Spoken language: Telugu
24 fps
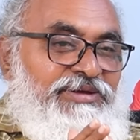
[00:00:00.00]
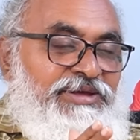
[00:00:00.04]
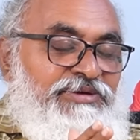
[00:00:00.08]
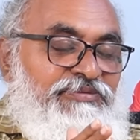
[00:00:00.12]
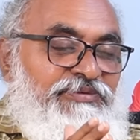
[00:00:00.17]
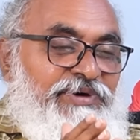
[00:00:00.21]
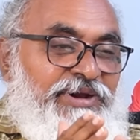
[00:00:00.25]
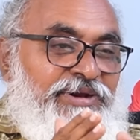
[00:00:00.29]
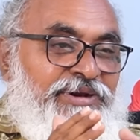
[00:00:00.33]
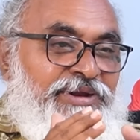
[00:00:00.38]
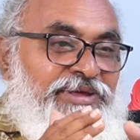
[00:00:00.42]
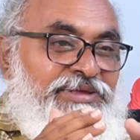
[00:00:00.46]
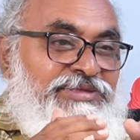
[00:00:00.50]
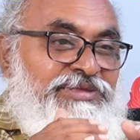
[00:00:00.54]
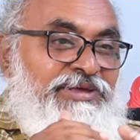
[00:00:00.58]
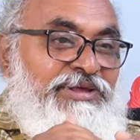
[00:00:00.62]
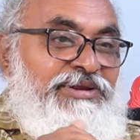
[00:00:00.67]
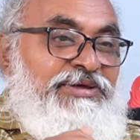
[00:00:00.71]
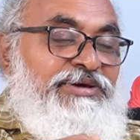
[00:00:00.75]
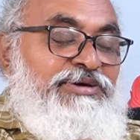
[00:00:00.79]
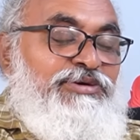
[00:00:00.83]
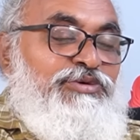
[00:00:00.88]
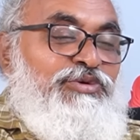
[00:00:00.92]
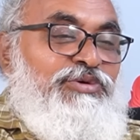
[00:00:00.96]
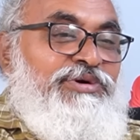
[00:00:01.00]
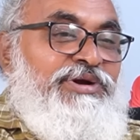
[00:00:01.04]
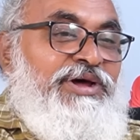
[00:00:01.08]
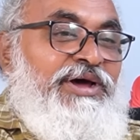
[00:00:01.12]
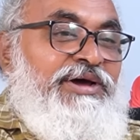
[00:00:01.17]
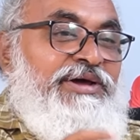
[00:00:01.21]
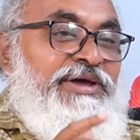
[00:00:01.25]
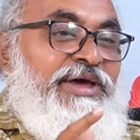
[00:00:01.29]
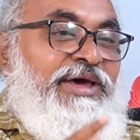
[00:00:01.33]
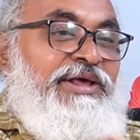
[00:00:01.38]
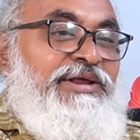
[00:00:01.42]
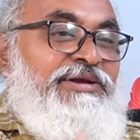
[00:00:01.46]
ఇవన్నీ తెలియకుండా
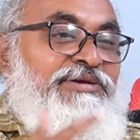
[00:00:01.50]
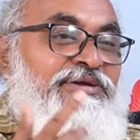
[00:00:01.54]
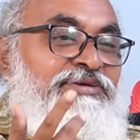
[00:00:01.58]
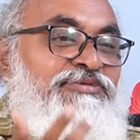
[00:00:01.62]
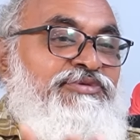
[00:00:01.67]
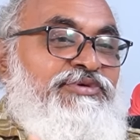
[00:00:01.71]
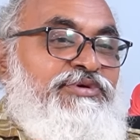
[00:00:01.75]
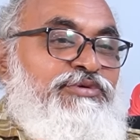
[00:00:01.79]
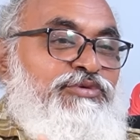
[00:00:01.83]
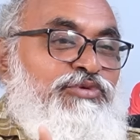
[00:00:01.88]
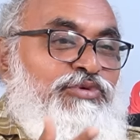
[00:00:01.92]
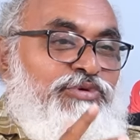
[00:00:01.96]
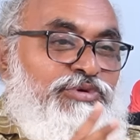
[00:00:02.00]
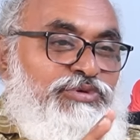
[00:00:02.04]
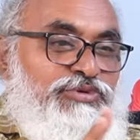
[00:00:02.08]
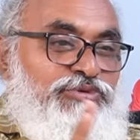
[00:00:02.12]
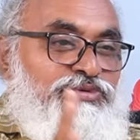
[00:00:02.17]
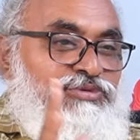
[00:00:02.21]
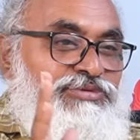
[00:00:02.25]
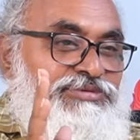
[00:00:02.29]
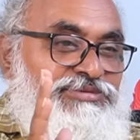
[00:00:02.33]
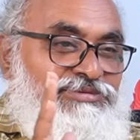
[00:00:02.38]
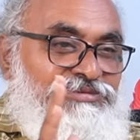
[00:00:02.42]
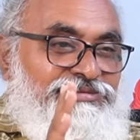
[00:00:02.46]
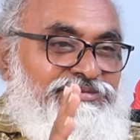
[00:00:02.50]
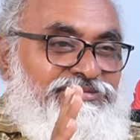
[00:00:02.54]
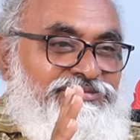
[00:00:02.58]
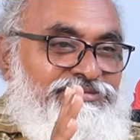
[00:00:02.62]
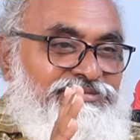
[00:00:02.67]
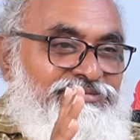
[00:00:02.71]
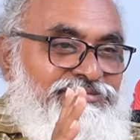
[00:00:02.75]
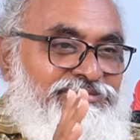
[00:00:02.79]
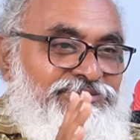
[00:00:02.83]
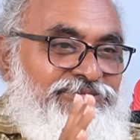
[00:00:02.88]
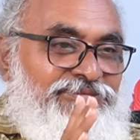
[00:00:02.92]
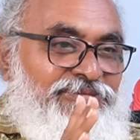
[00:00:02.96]
క్యారెక్టర్ చేయకూడదు
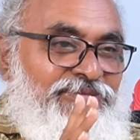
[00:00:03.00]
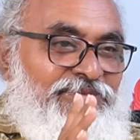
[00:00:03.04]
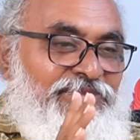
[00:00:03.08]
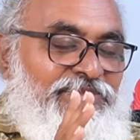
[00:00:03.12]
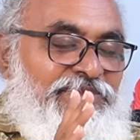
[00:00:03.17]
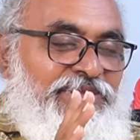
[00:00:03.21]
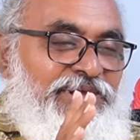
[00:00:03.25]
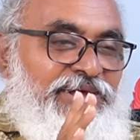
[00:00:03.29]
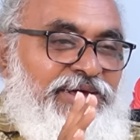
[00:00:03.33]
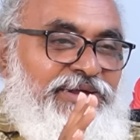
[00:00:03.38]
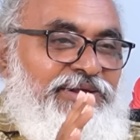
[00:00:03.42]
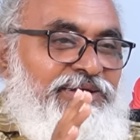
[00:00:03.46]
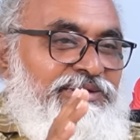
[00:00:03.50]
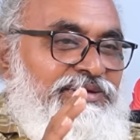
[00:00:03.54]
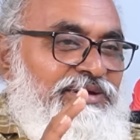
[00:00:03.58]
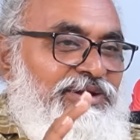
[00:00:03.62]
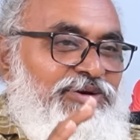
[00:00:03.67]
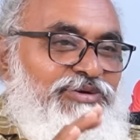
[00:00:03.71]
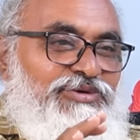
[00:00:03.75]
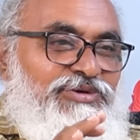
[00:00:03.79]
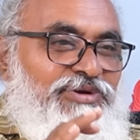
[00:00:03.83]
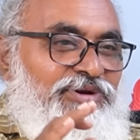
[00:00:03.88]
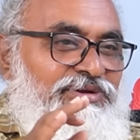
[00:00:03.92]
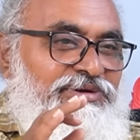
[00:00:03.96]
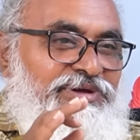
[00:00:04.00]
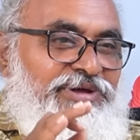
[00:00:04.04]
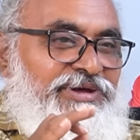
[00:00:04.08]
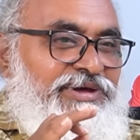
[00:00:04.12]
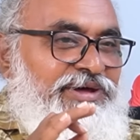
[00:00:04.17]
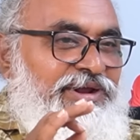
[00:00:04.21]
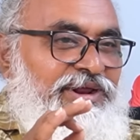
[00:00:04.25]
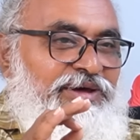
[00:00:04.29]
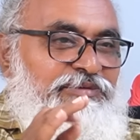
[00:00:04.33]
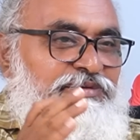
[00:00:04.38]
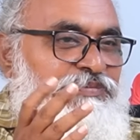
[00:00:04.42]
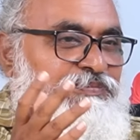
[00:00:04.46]
అనేది అల్లురామంగయ్య
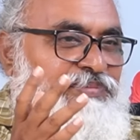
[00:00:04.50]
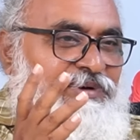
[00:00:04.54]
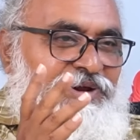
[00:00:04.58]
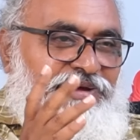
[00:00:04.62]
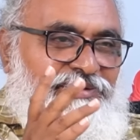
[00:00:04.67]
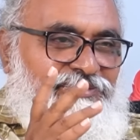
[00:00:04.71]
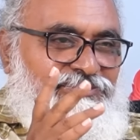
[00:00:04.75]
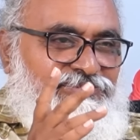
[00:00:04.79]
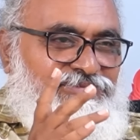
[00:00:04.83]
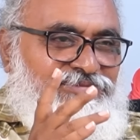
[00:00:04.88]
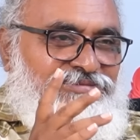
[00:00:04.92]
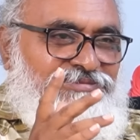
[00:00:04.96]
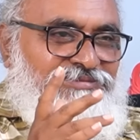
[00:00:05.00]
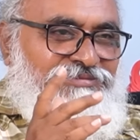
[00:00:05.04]
గారి అభిప్రాయం